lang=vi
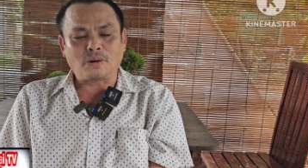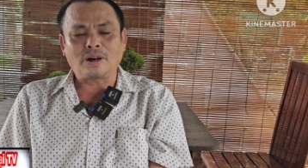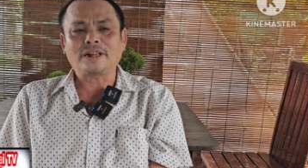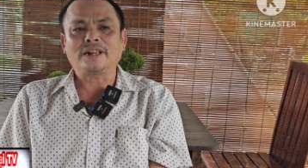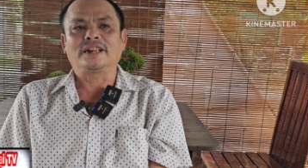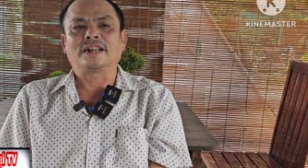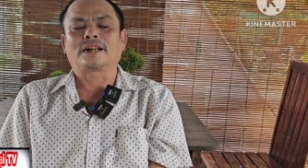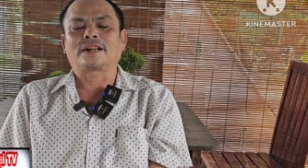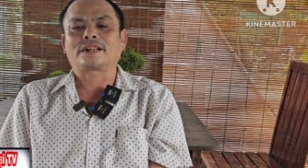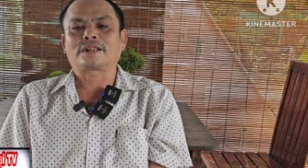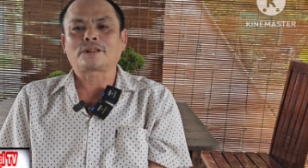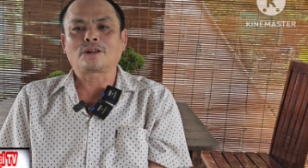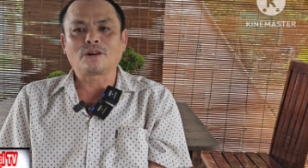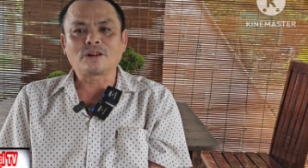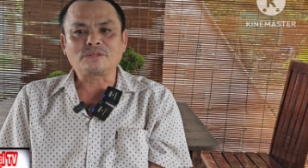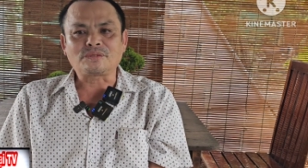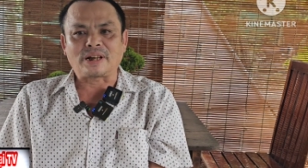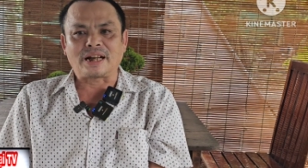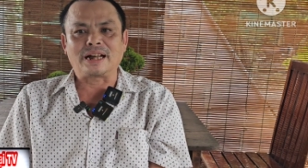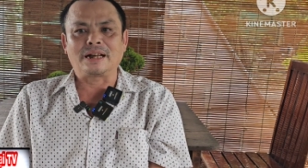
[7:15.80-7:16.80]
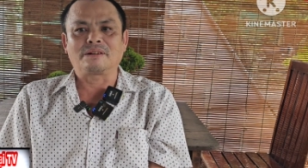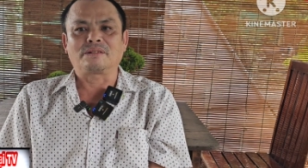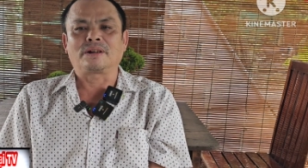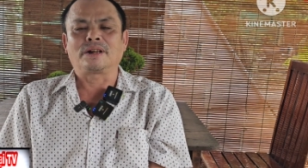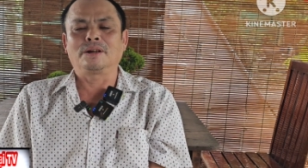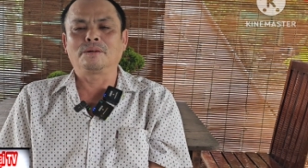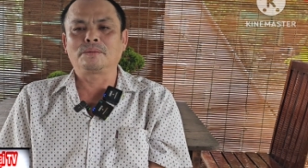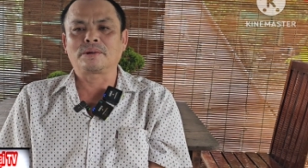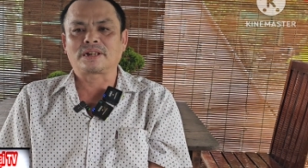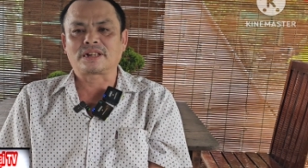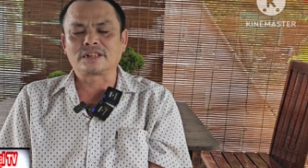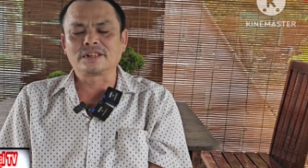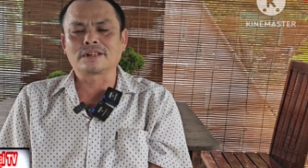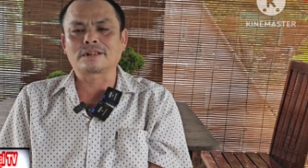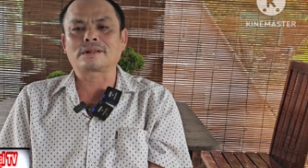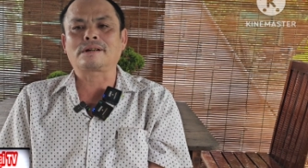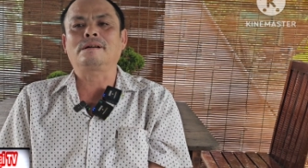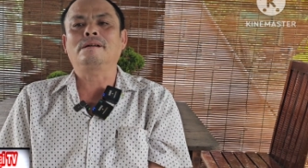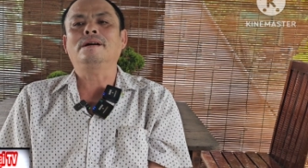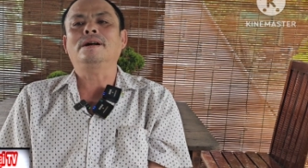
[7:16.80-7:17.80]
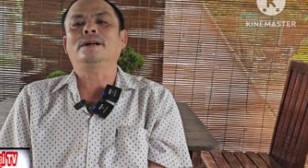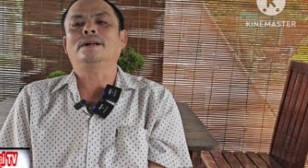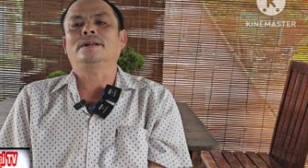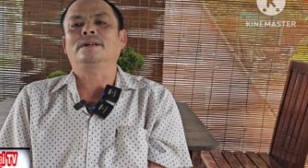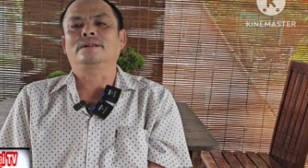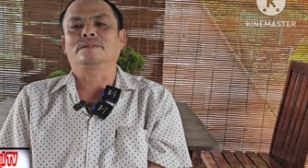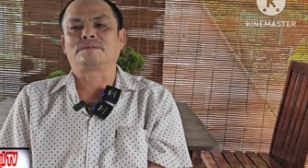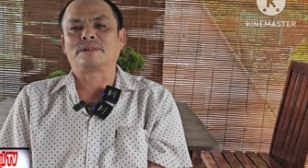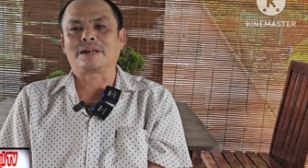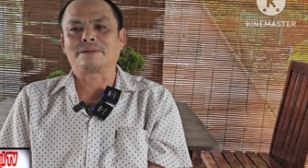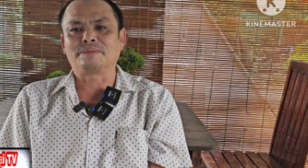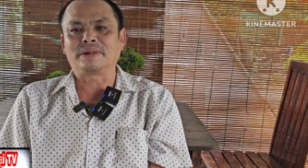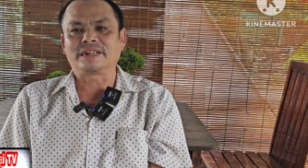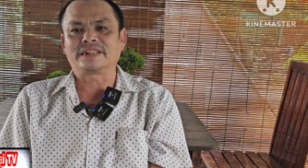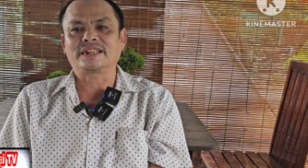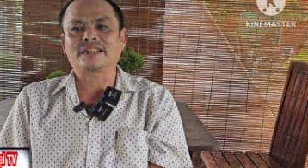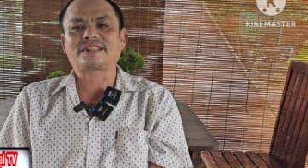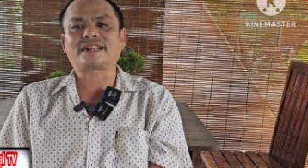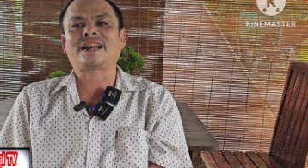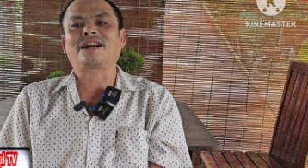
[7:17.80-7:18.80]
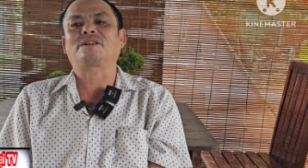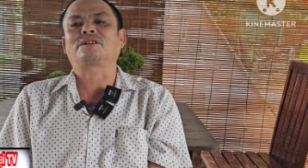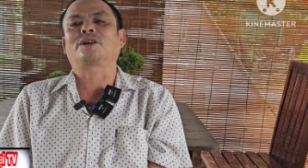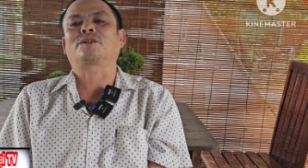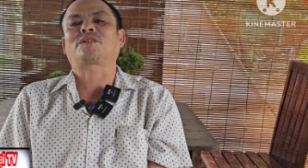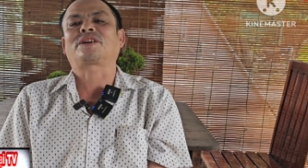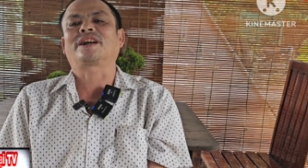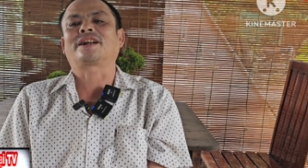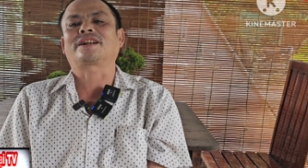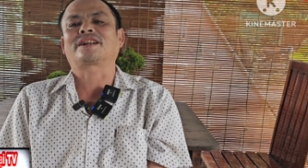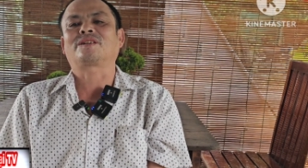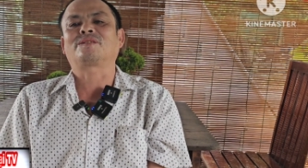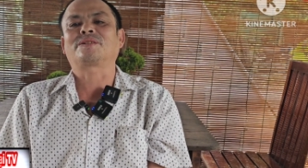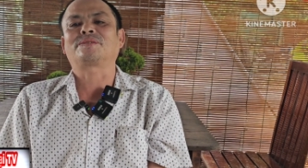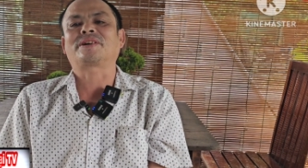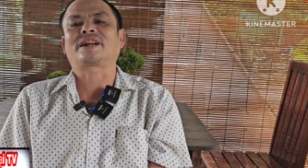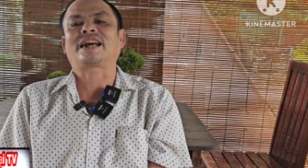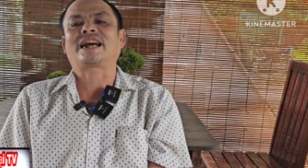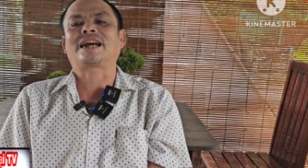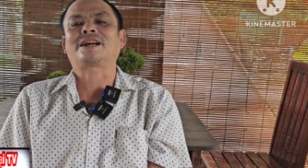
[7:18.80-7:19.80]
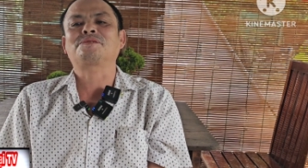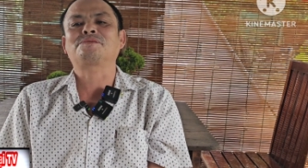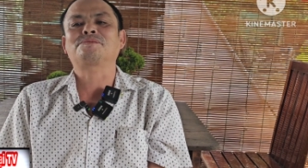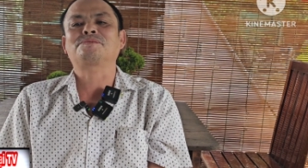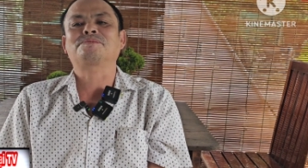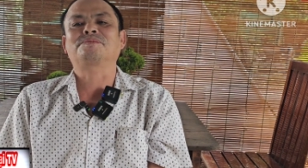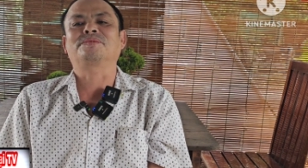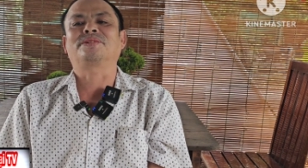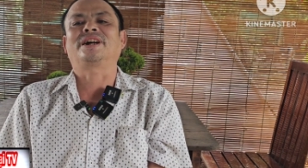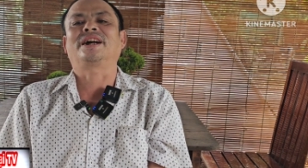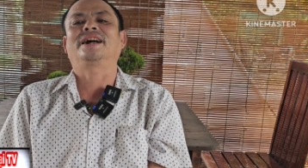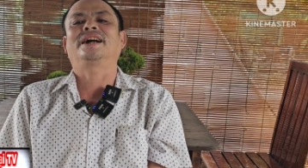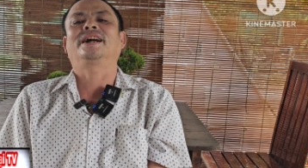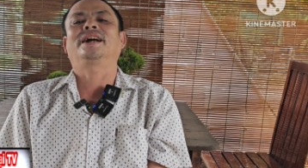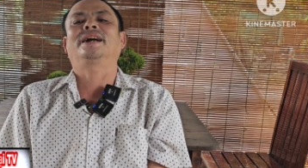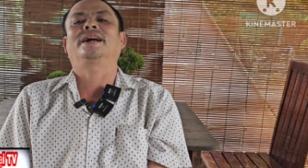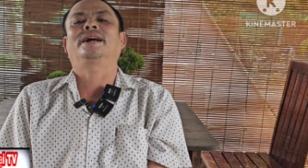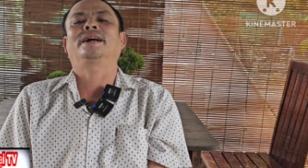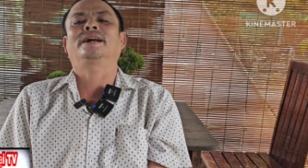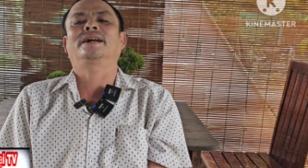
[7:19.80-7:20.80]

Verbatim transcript: có thì là cái tốt phải không? Nếu mà chưa có và mình sẽ tạo điều kiện công an việc làm dạ.